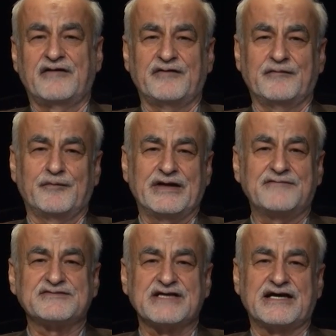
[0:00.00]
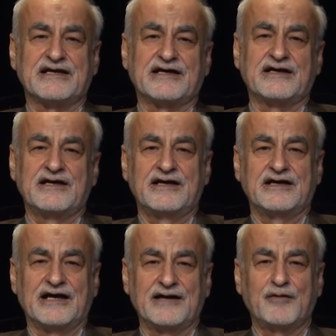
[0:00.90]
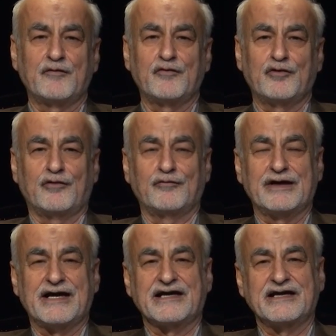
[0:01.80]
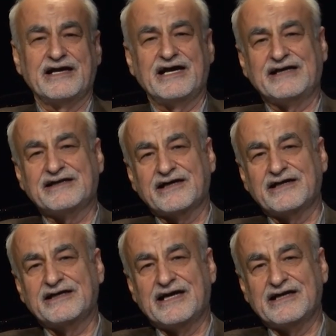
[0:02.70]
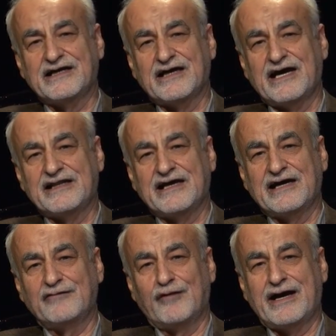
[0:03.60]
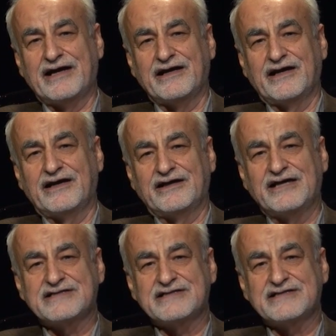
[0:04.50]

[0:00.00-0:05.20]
في بنفس هذا الموضوع ولكن انا اعتقد يعني هذا هو صحيح سيد آه، مصدق